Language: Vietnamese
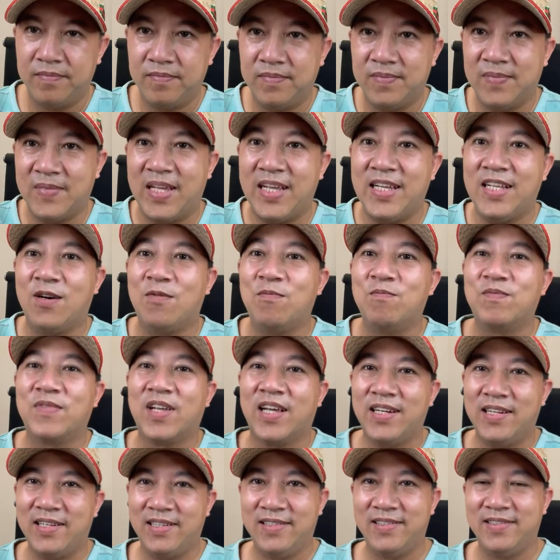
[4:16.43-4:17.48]
Lấy thông
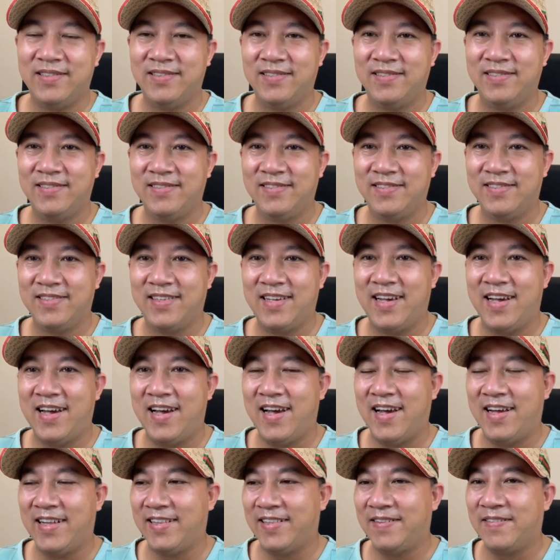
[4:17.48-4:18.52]
tin
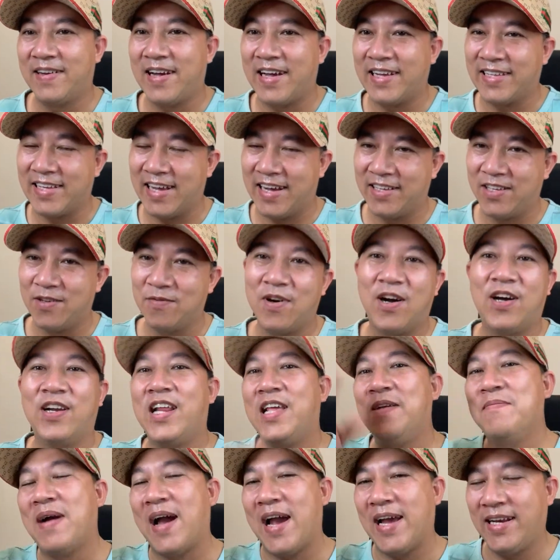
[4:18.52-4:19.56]
ha, tôi bạn chờ chút hơi
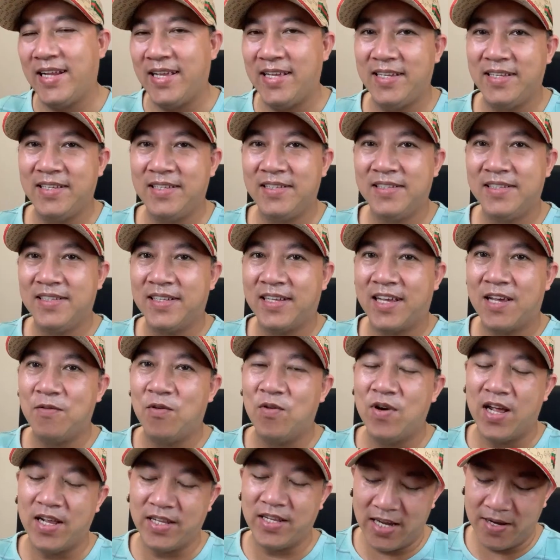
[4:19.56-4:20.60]
để mai đi, cái
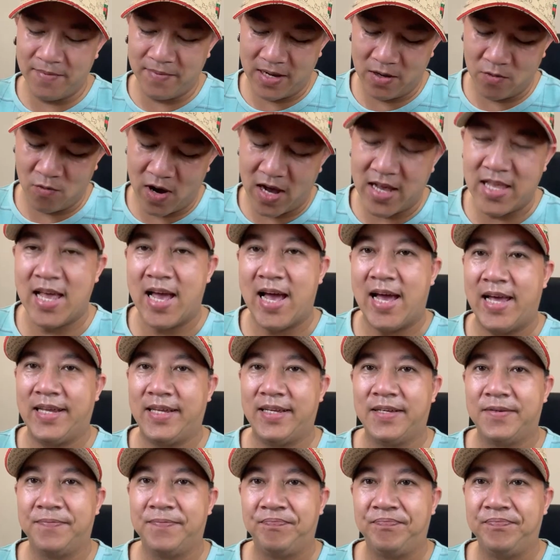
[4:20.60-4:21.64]
buổi livestream này quá dài,
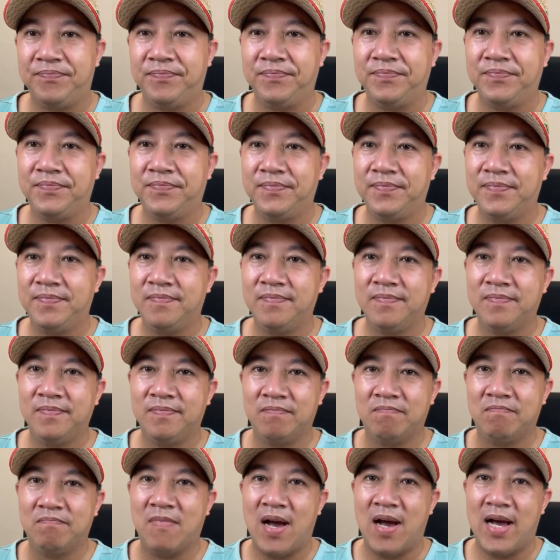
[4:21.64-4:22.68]

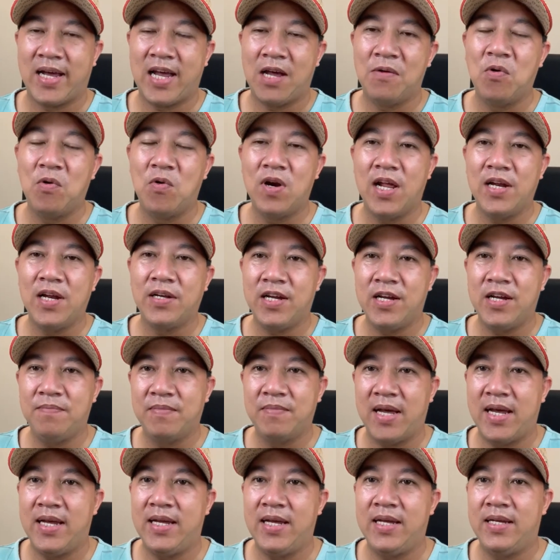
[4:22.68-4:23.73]
mà cái buổi livestream
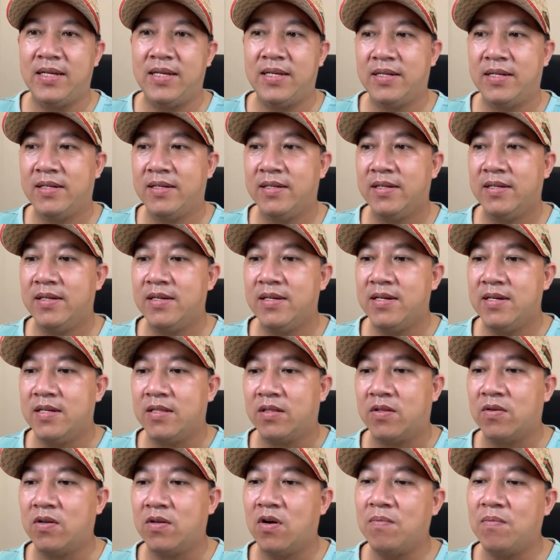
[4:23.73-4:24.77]
này
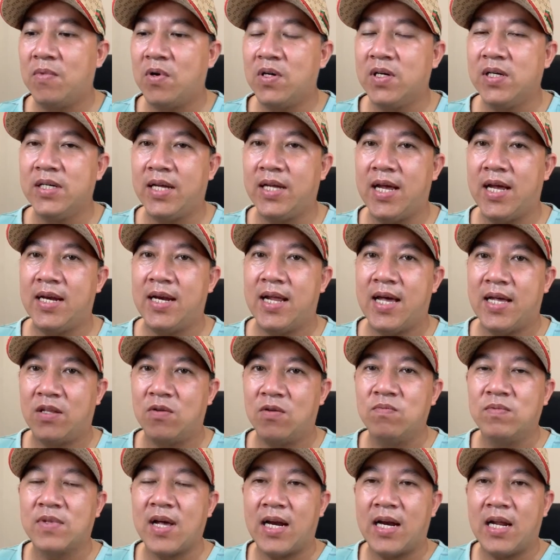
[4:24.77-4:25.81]
tôi nói mọi người nghe là
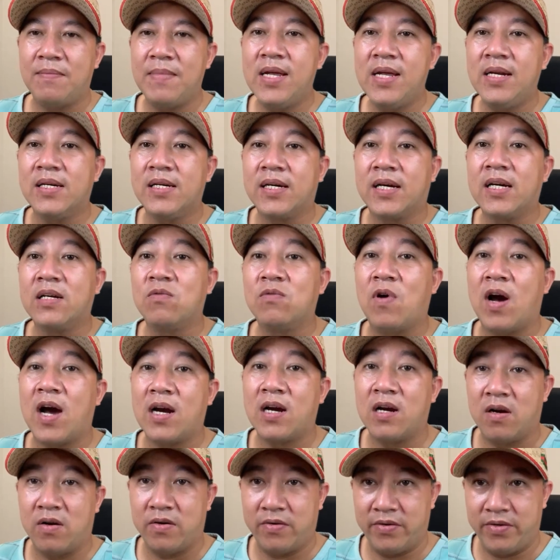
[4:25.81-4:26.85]
chúng ta đã biết được kết quả
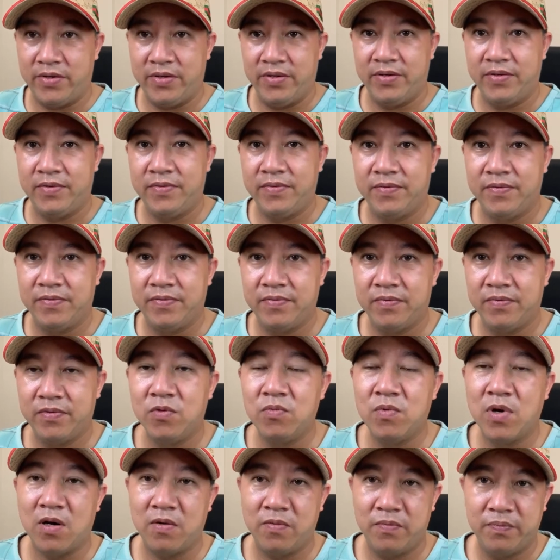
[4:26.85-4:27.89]
rồi
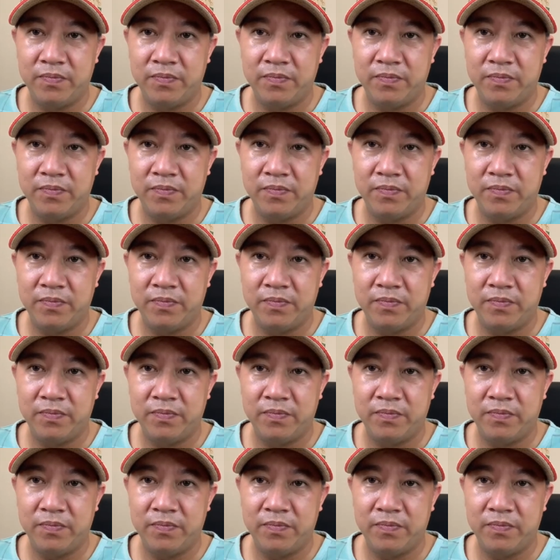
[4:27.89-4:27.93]
đúng không,